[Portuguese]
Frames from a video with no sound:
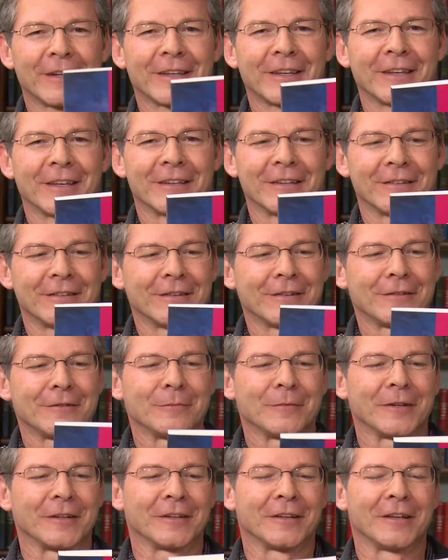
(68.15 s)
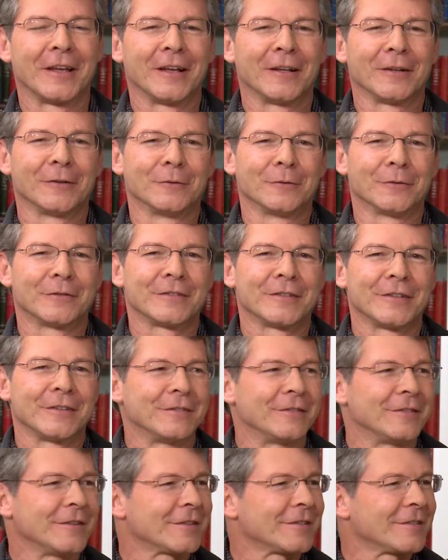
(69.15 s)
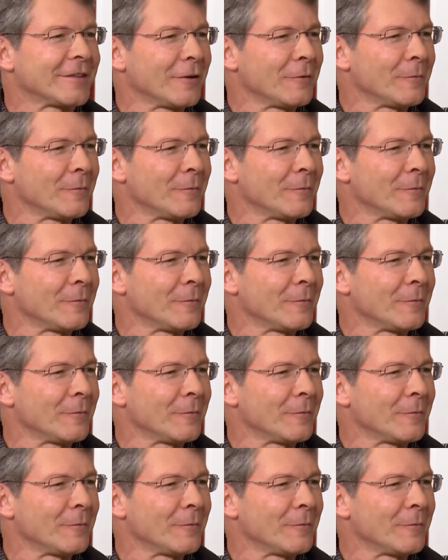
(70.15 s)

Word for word: A queridíssima Luci Dias tem